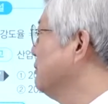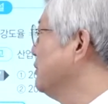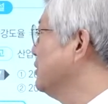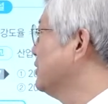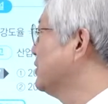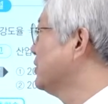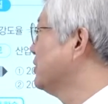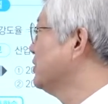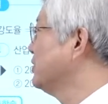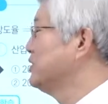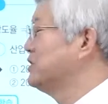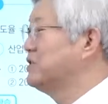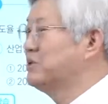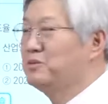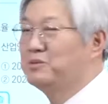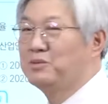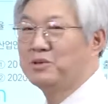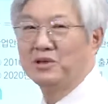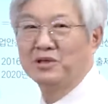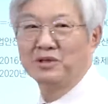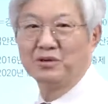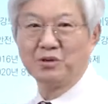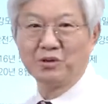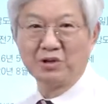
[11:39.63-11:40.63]

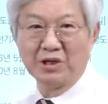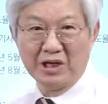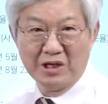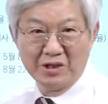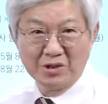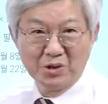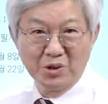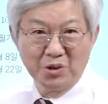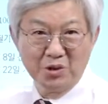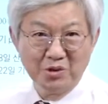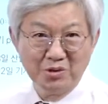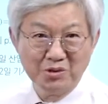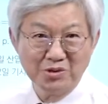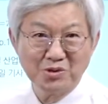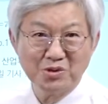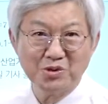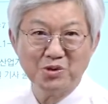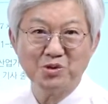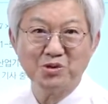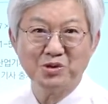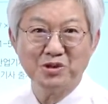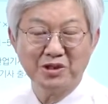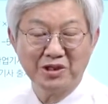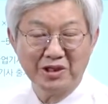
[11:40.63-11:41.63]
2020년에도 계속
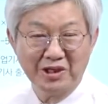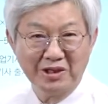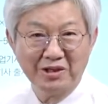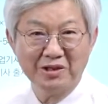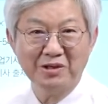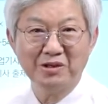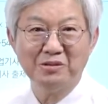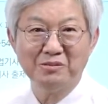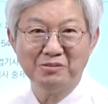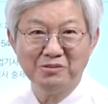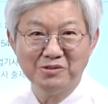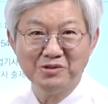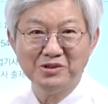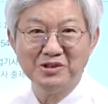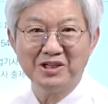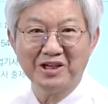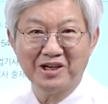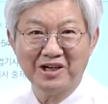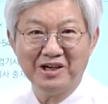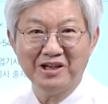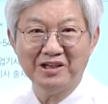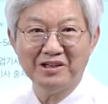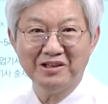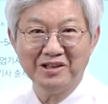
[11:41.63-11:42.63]
출제된 그런
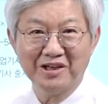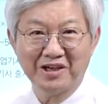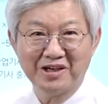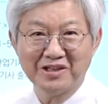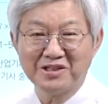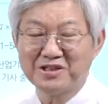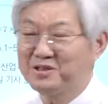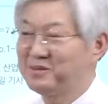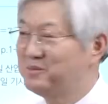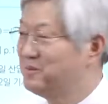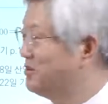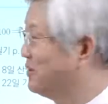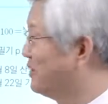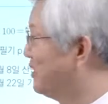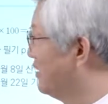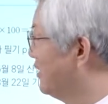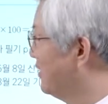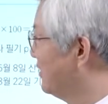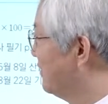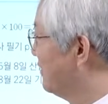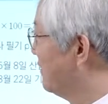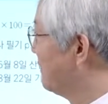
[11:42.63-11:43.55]
문제가 되겠습니다.